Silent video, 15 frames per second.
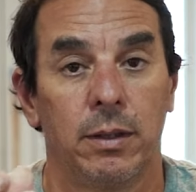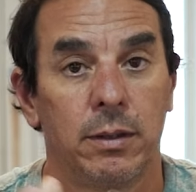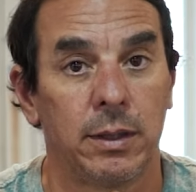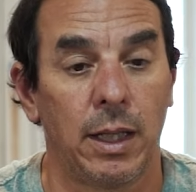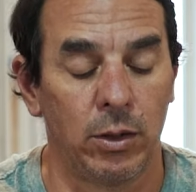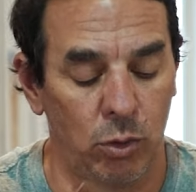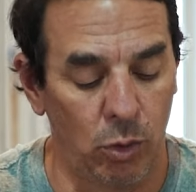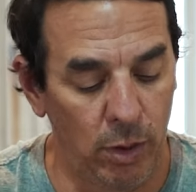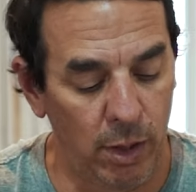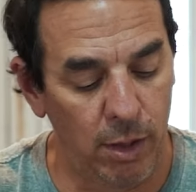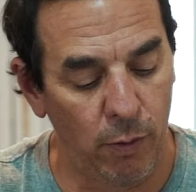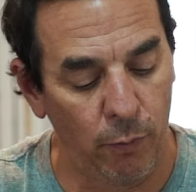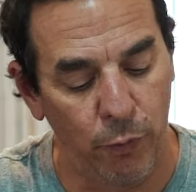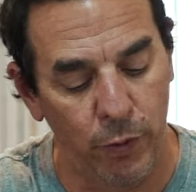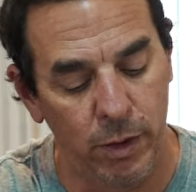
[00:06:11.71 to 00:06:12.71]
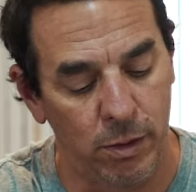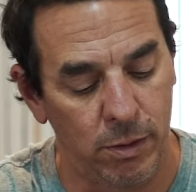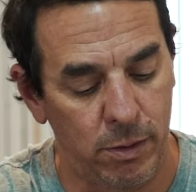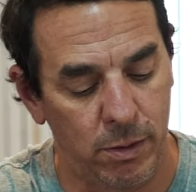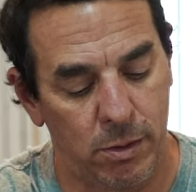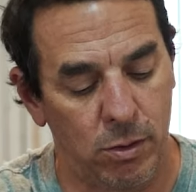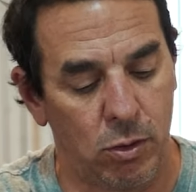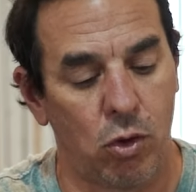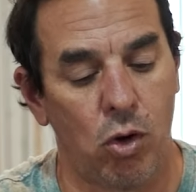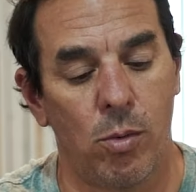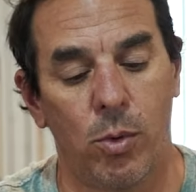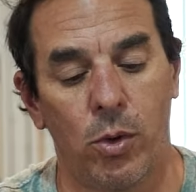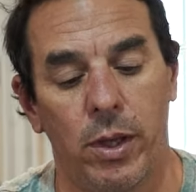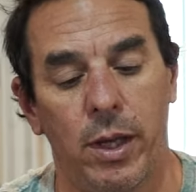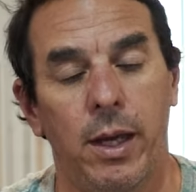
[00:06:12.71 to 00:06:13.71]
tanto del nylon fino
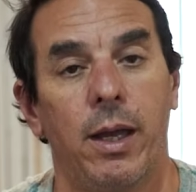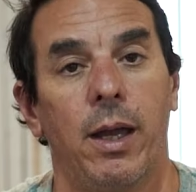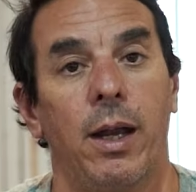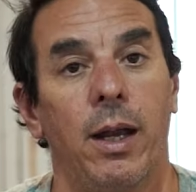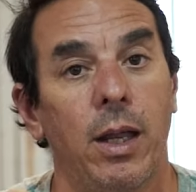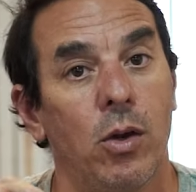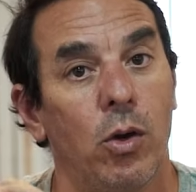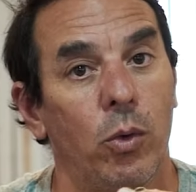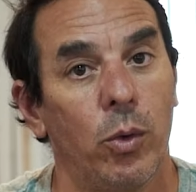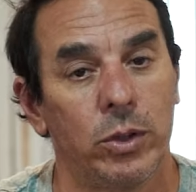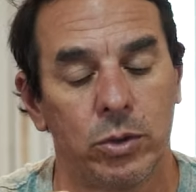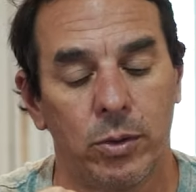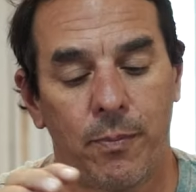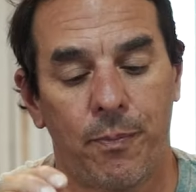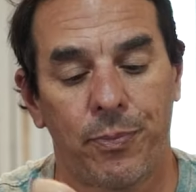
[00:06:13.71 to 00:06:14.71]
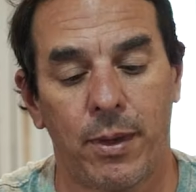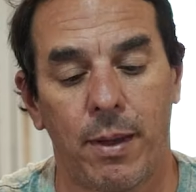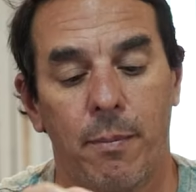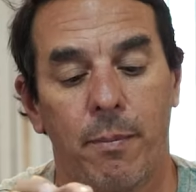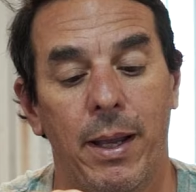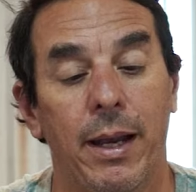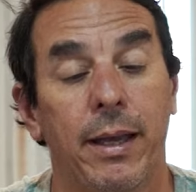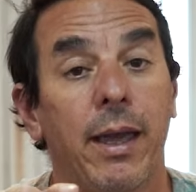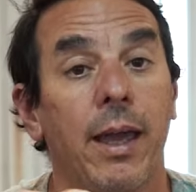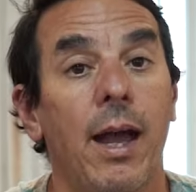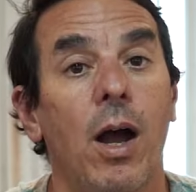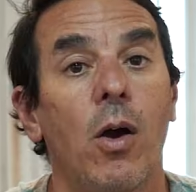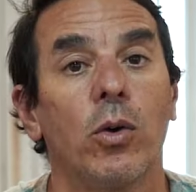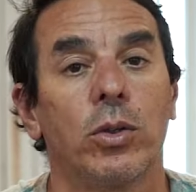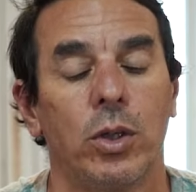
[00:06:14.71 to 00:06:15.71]
como del nylon grueso. ¿Para qué
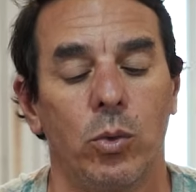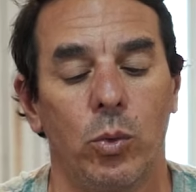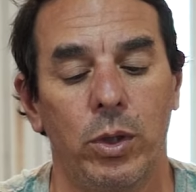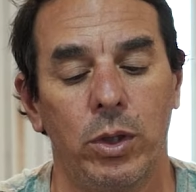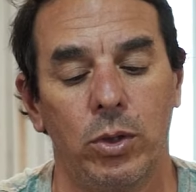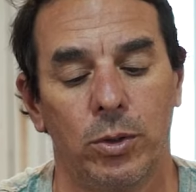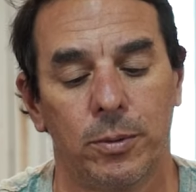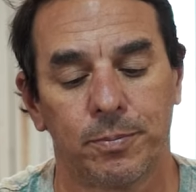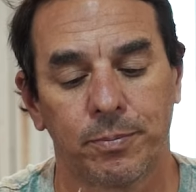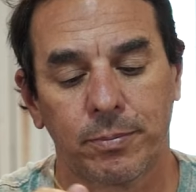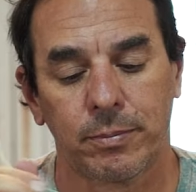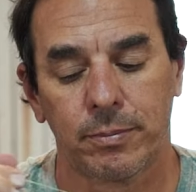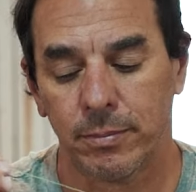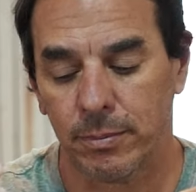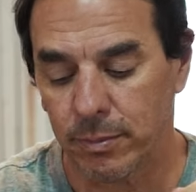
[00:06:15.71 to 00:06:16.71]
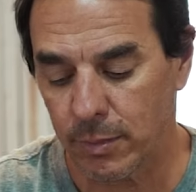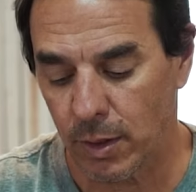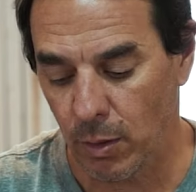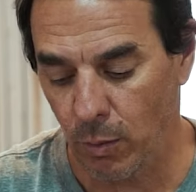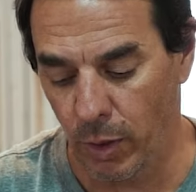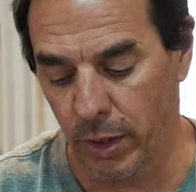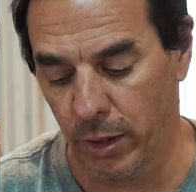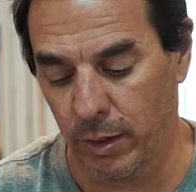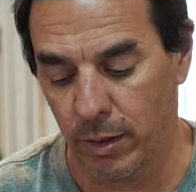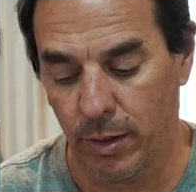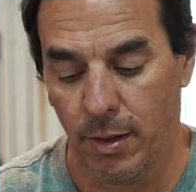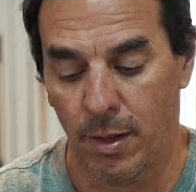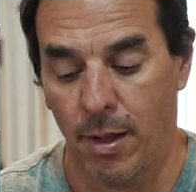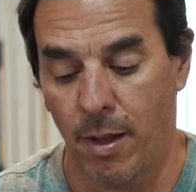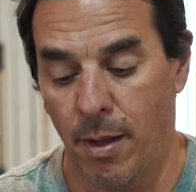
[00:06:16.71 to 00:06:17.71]
hago este nudito? Bueno,
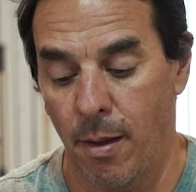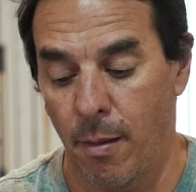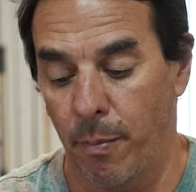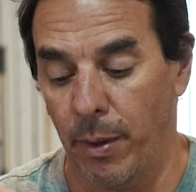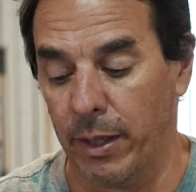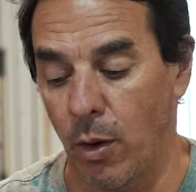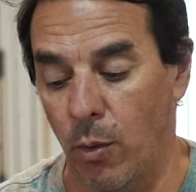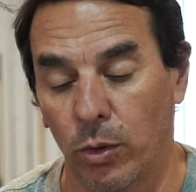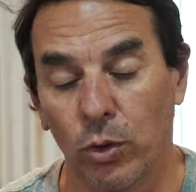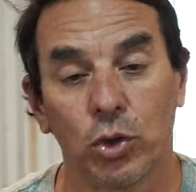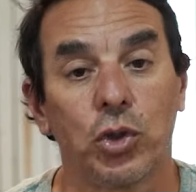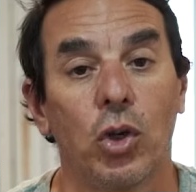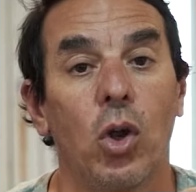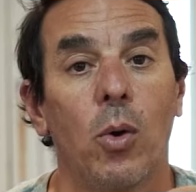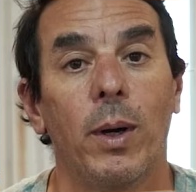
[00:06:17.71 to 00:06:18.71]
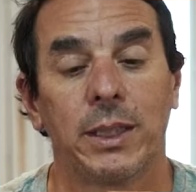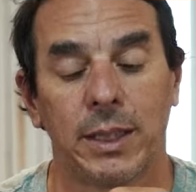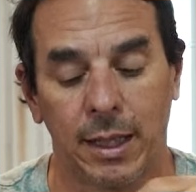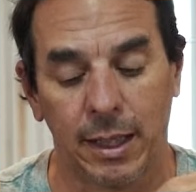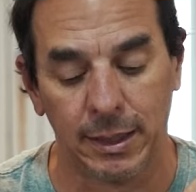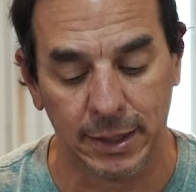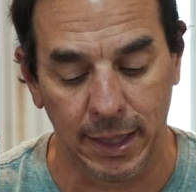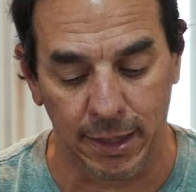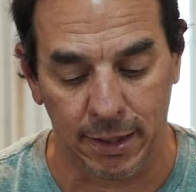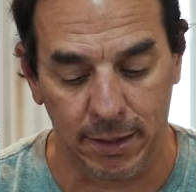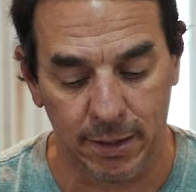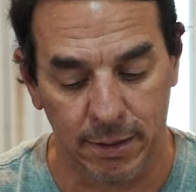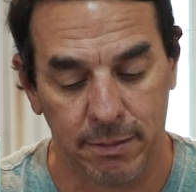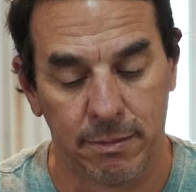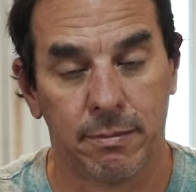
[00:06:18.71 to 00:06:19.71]
para que cuando yo lo vaya a
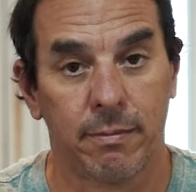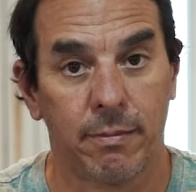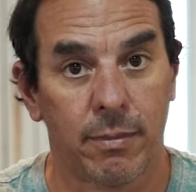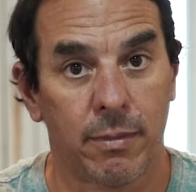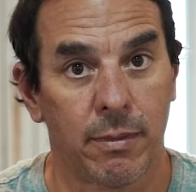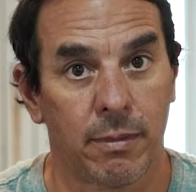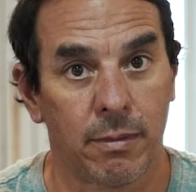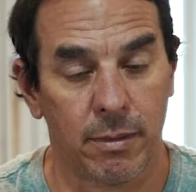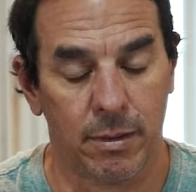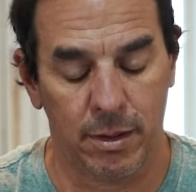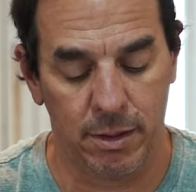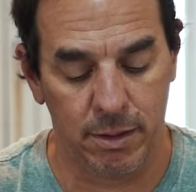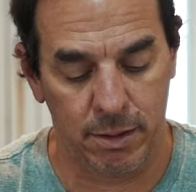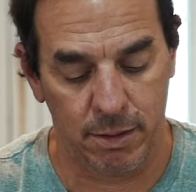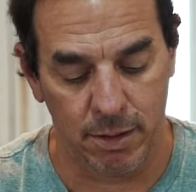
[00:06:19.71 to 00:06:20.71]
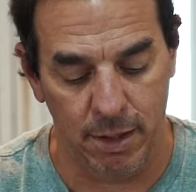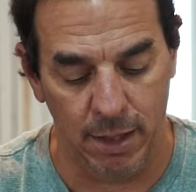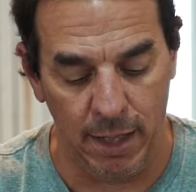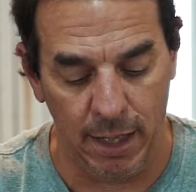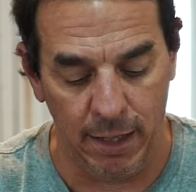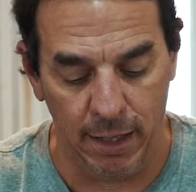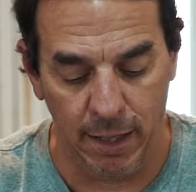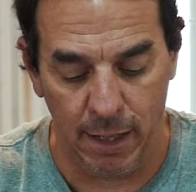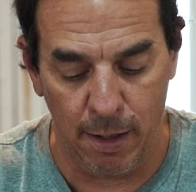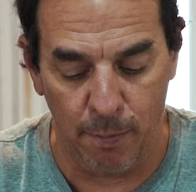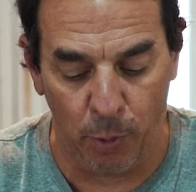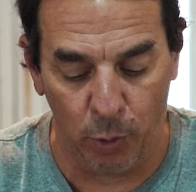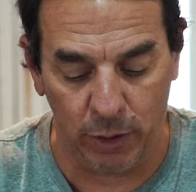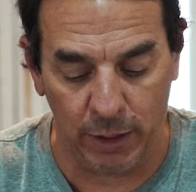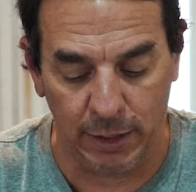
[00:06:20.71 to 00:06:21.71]
calzar en, el
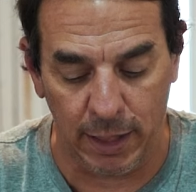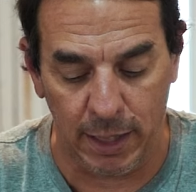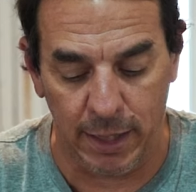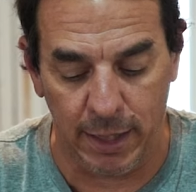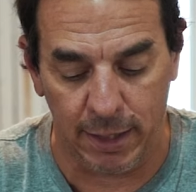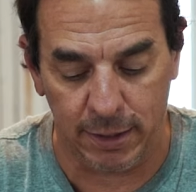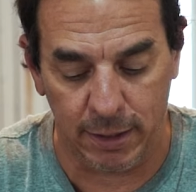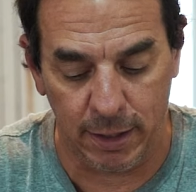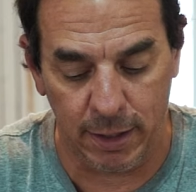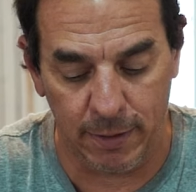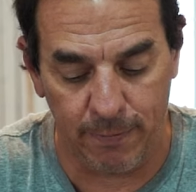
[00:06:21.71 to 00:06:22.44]
porta salidas